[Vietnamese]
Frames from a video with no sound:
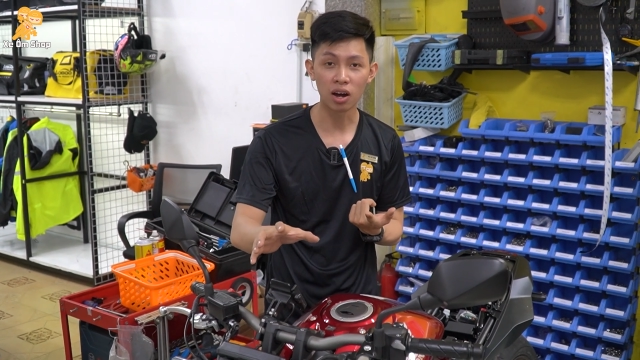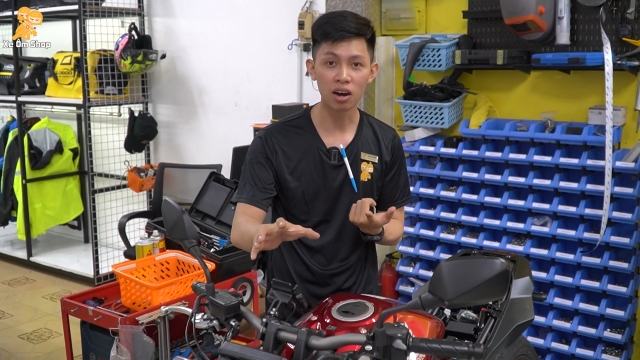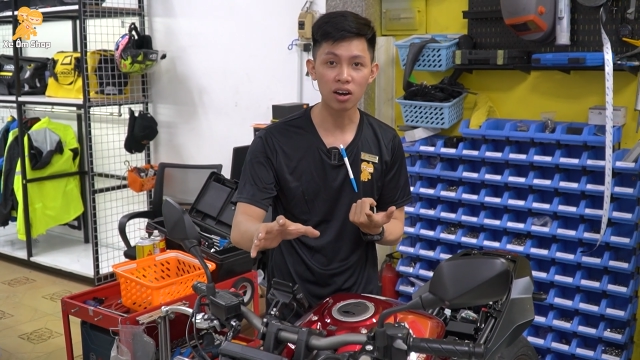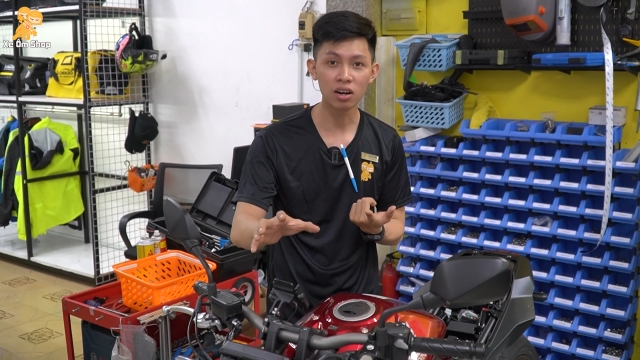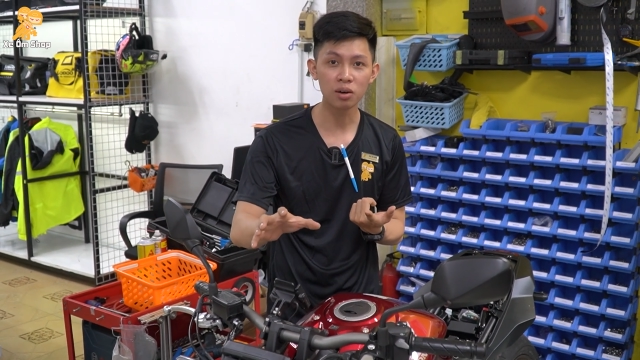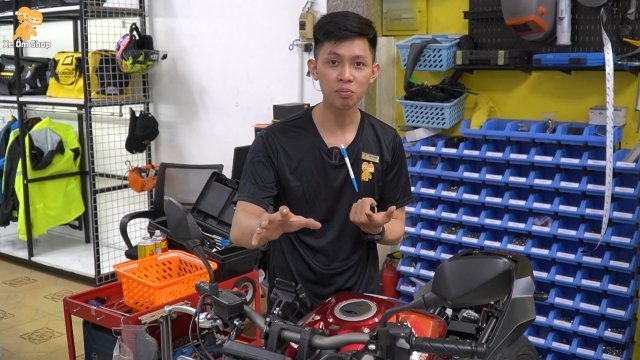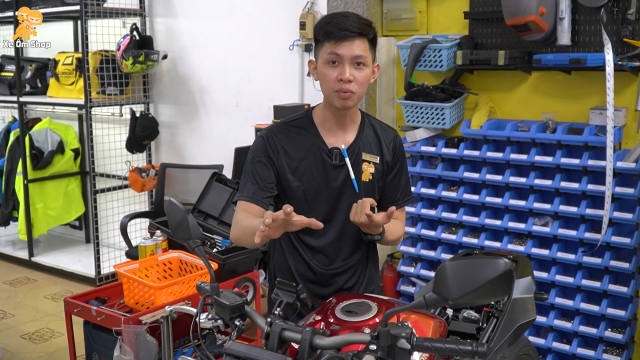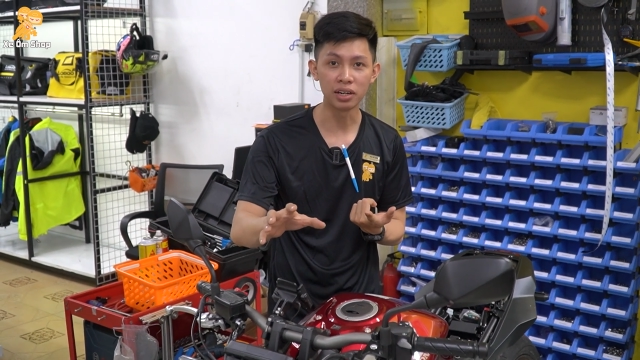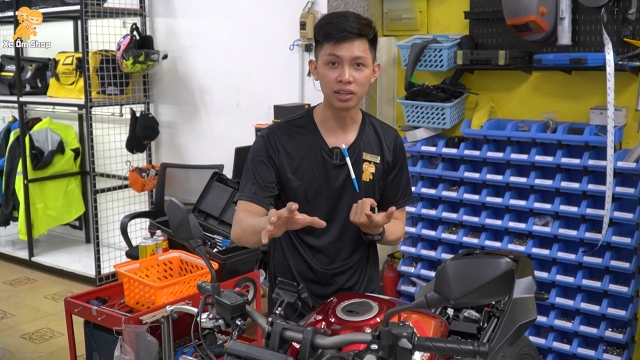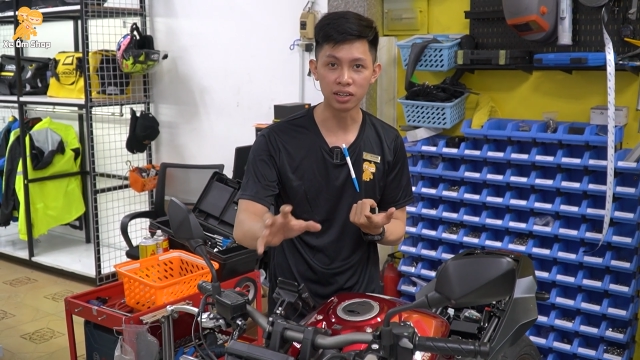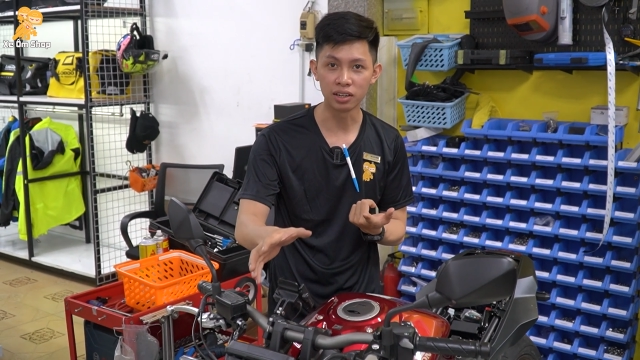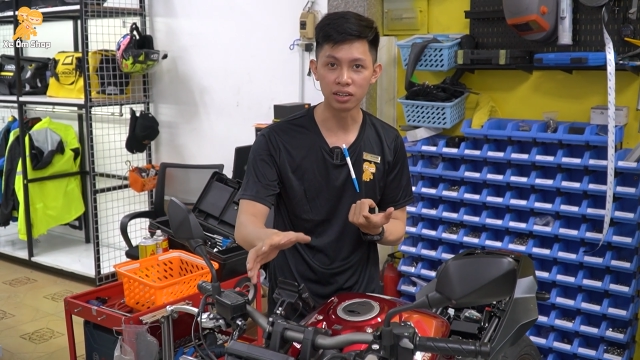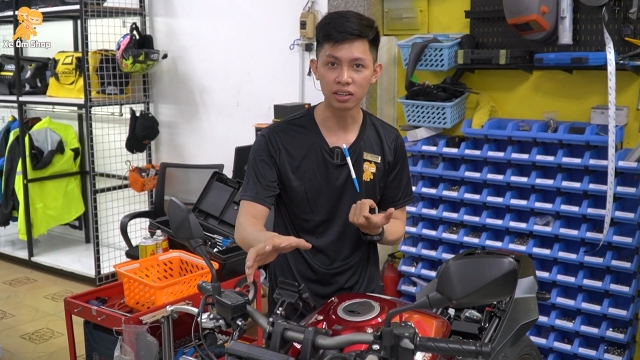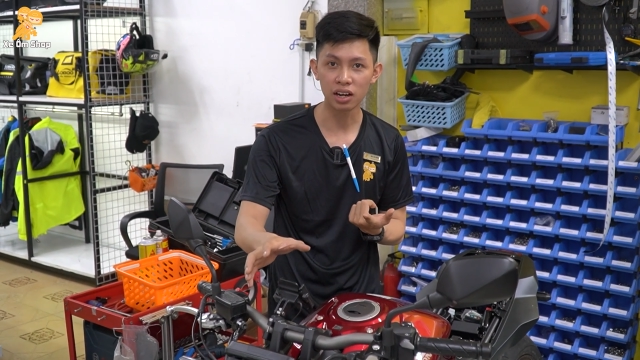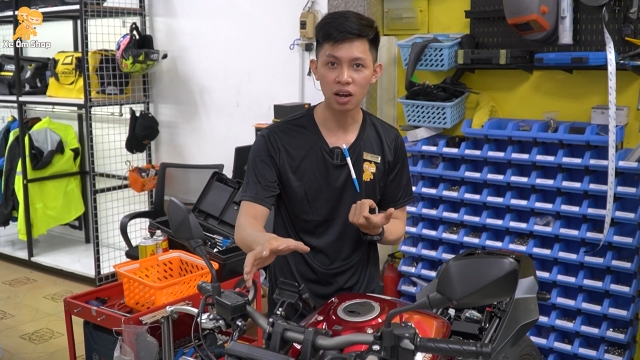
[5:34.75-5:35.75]
nó bình
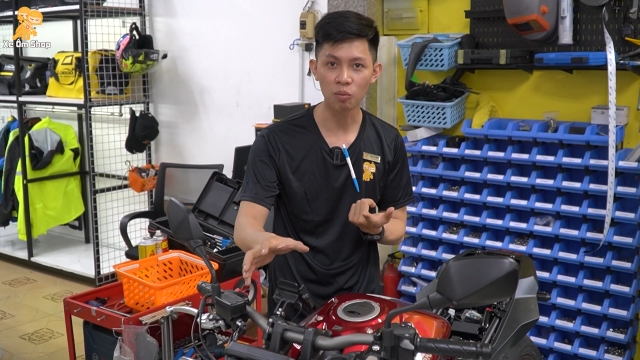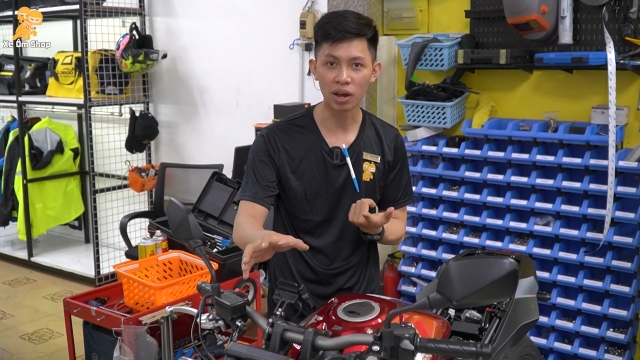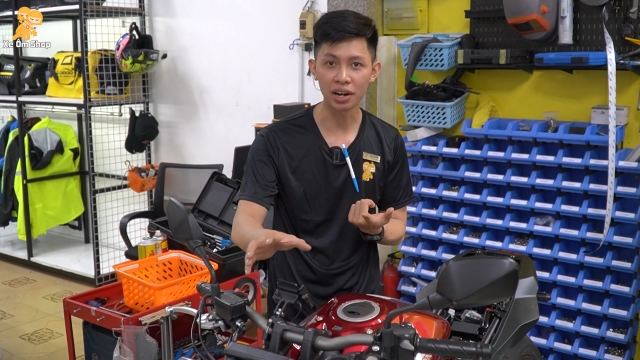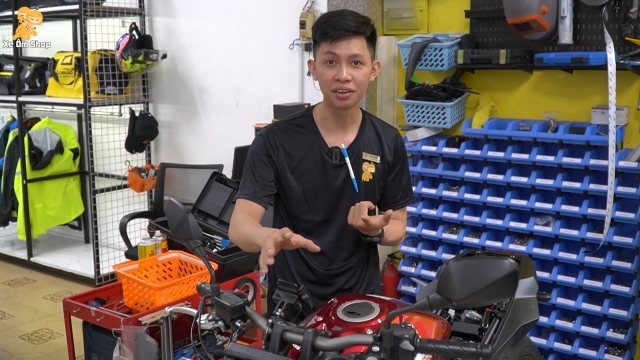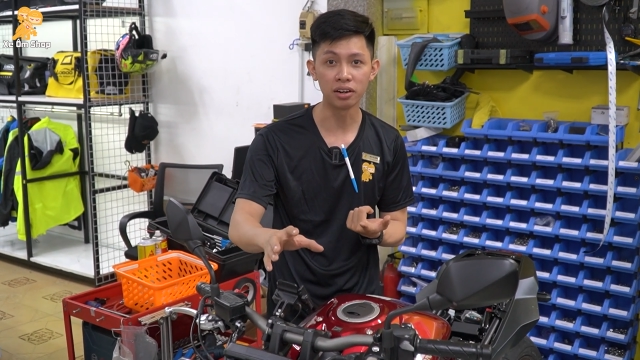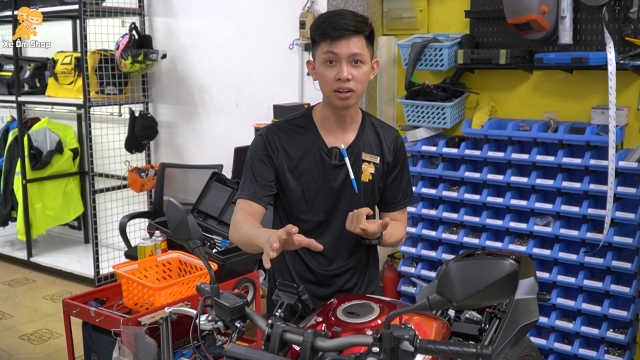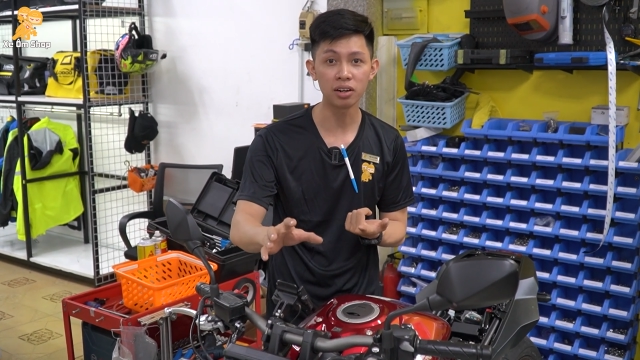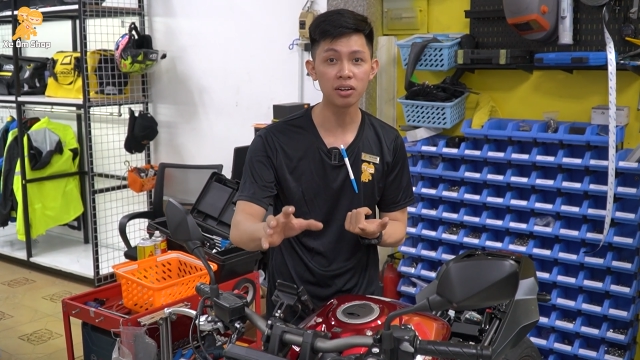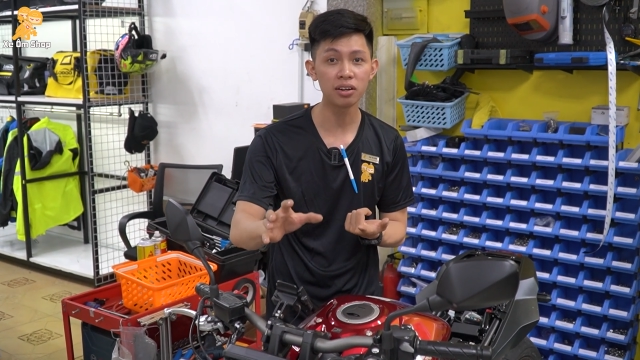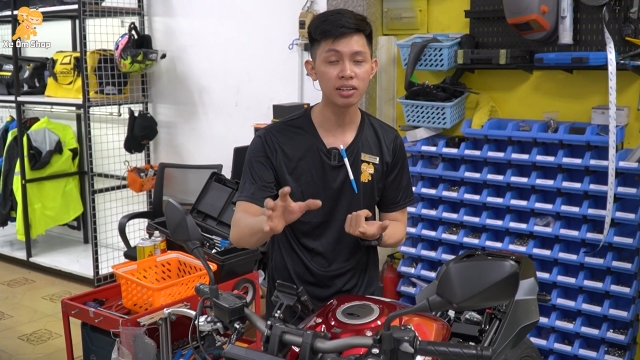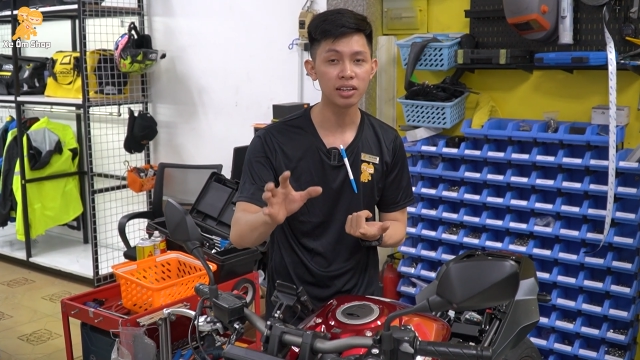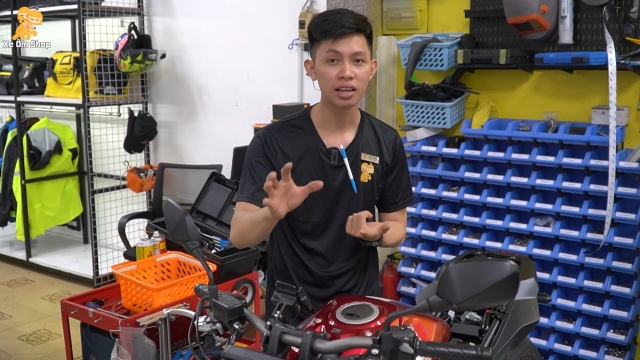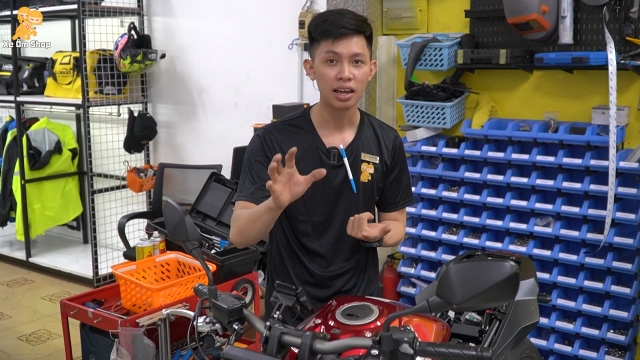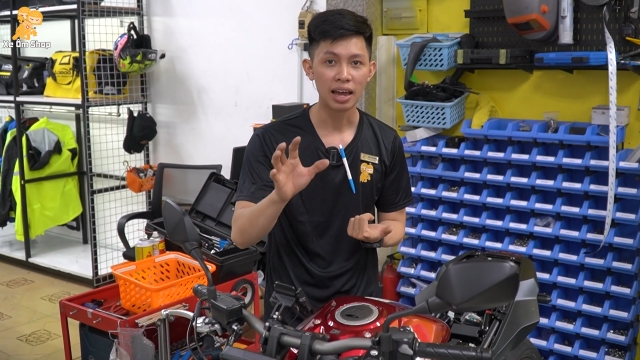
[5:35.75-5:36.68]
thường, nó không ảnh hưởng đến